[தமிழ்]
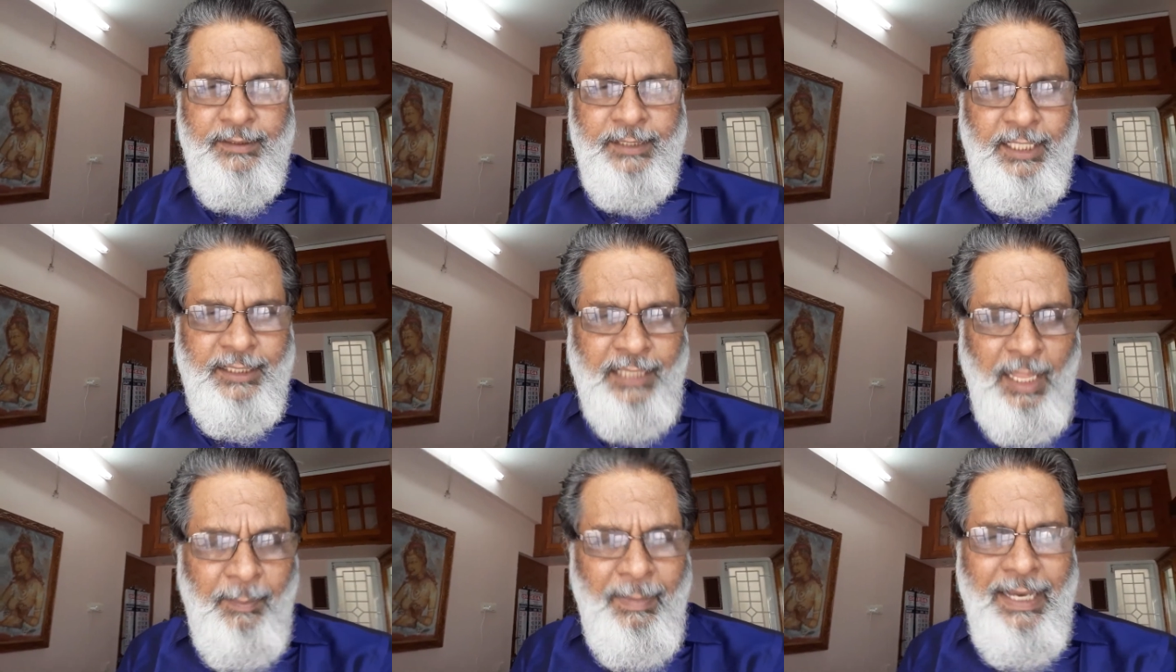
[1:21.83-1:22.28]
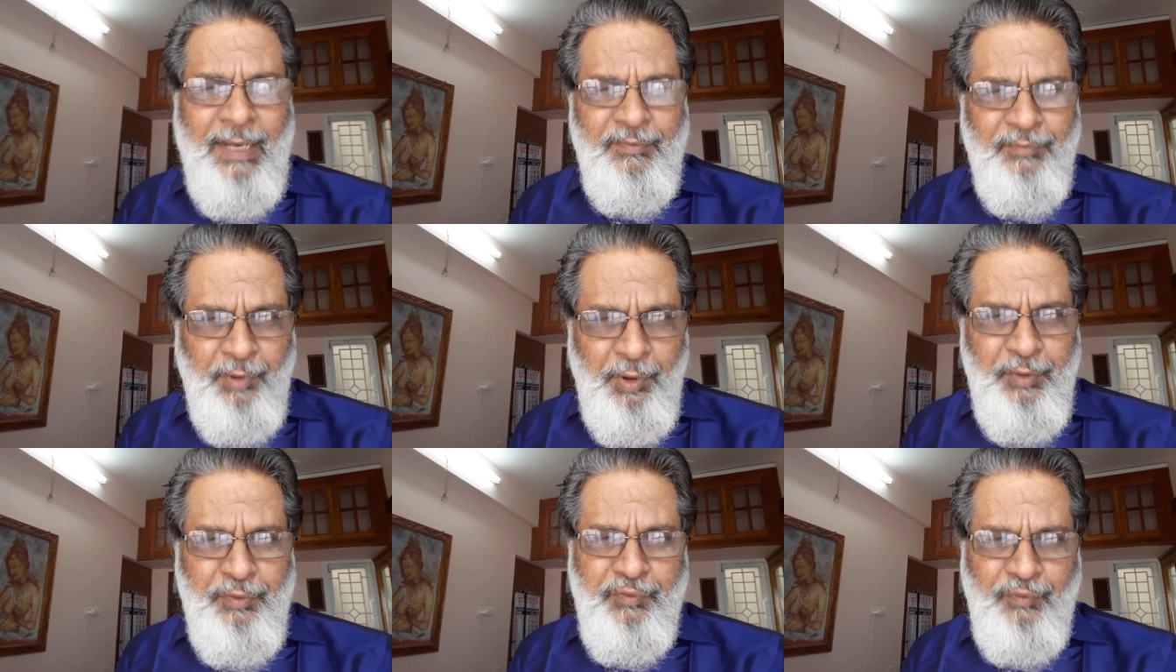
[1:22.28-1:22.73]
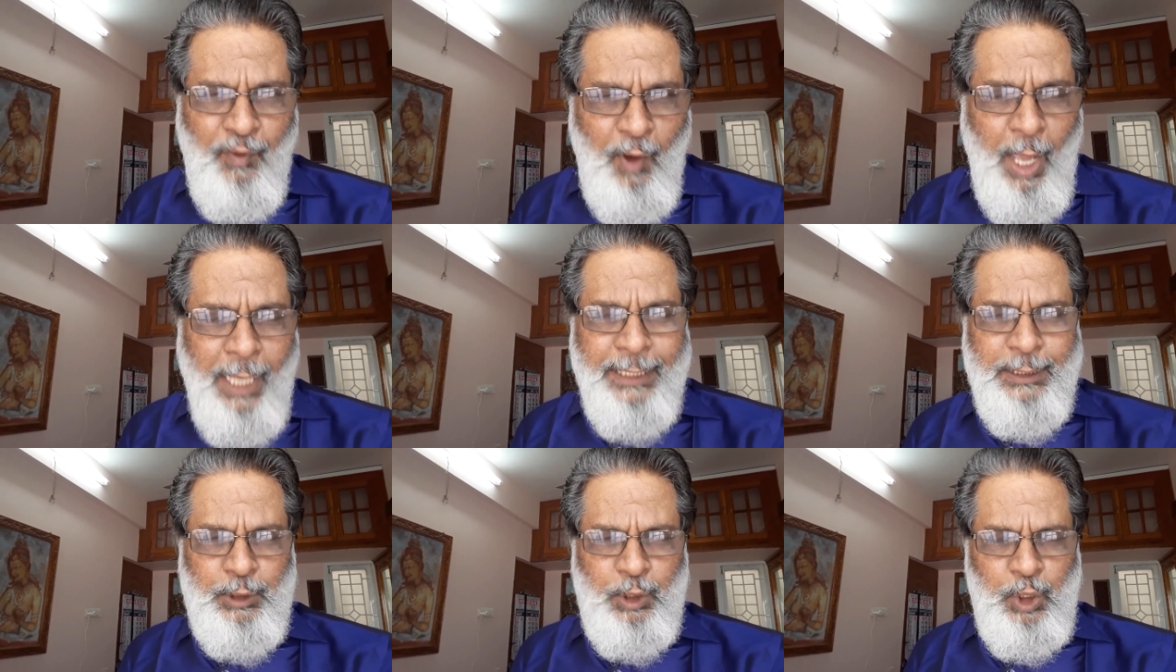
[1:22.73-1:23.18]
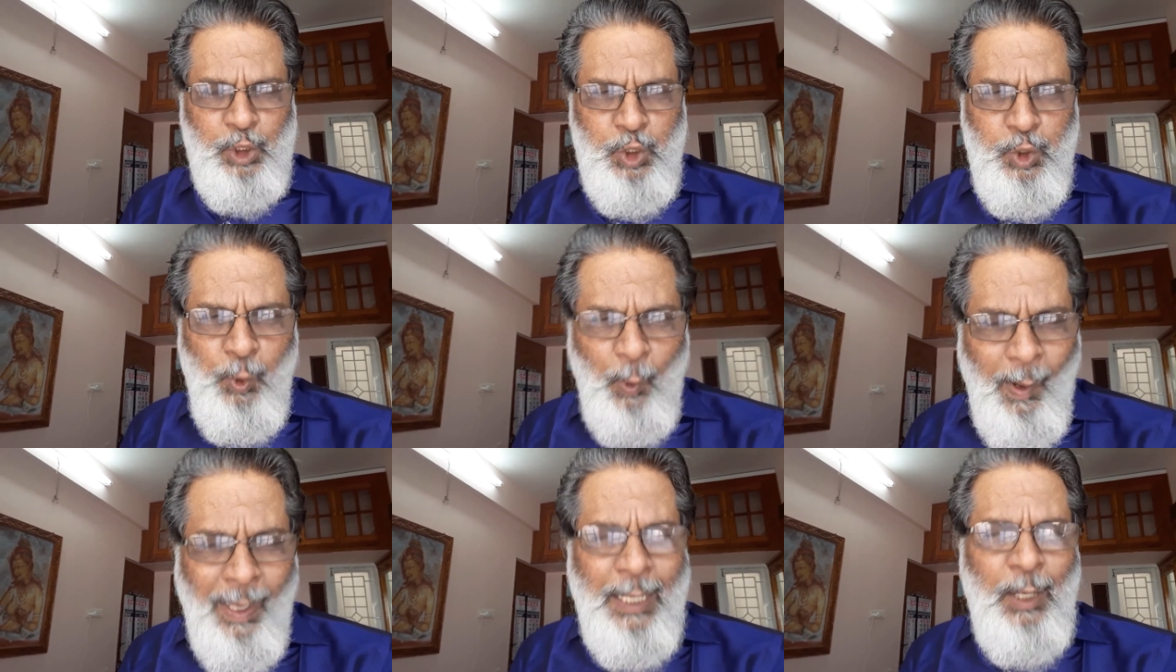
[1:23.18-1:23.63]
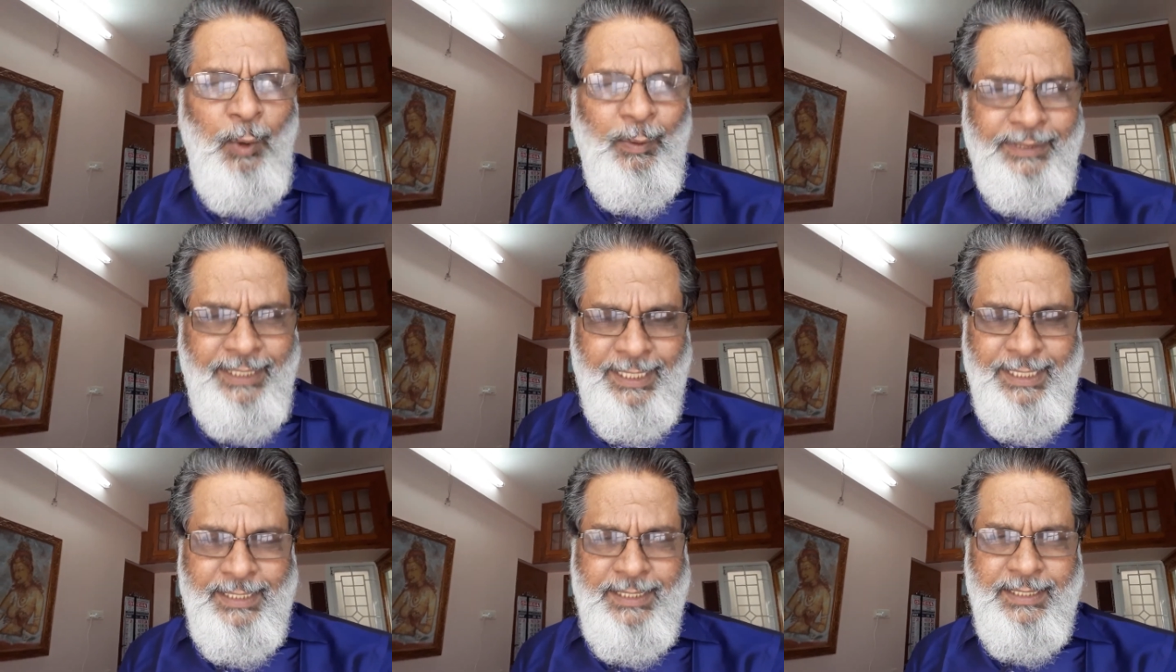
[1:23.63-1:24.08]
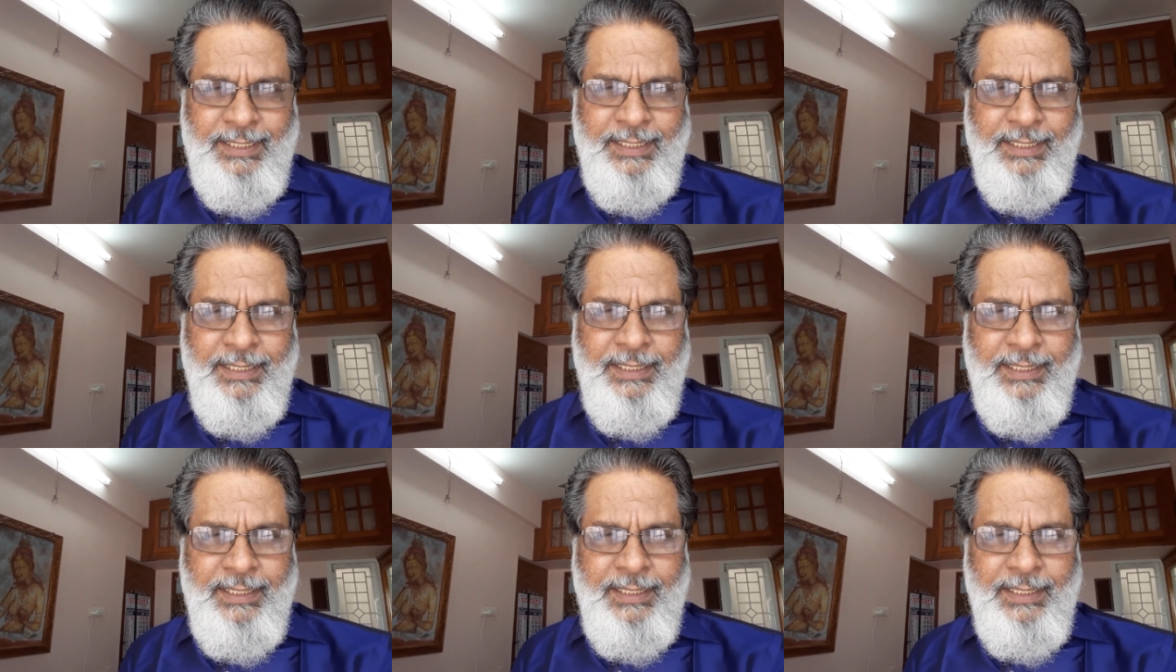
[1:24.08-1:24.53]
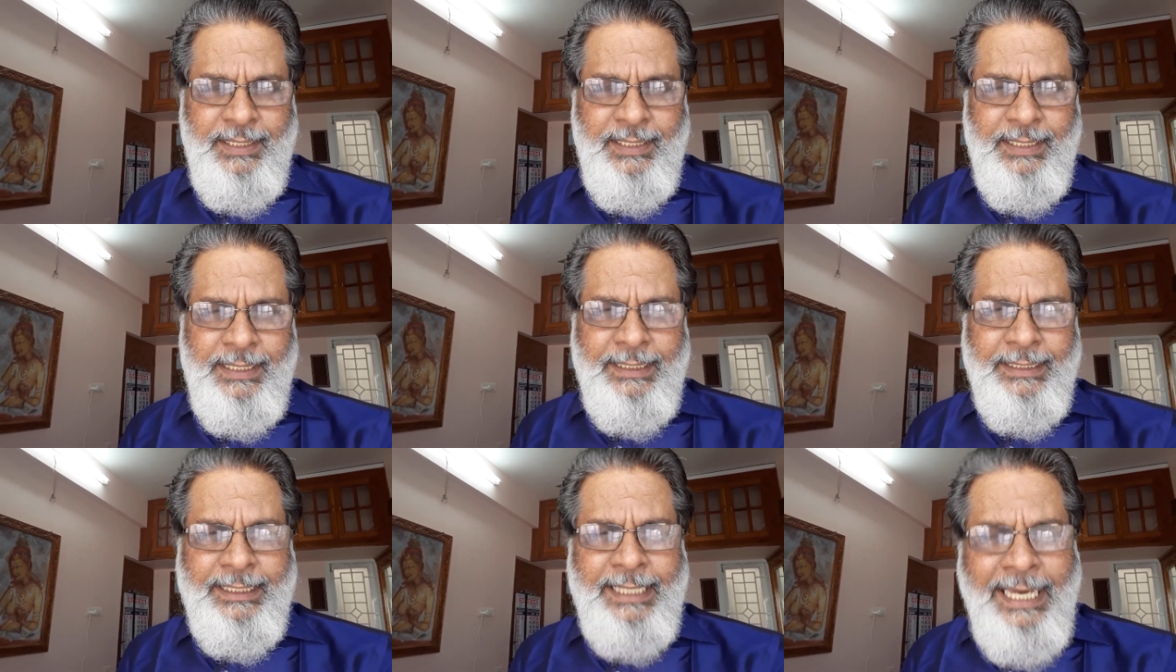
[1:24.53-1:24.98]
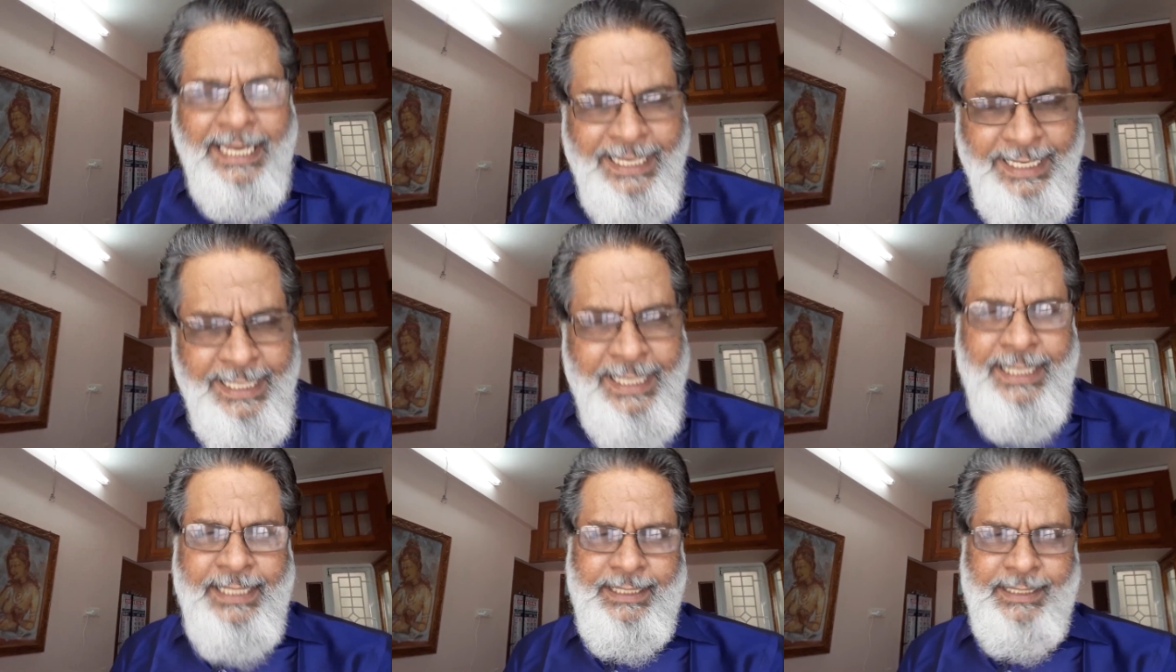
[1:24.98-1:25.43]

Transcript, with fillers: த தமிழ் வேர்ட் ஃபார் டு ஸ்வாலோ இஸ் கினி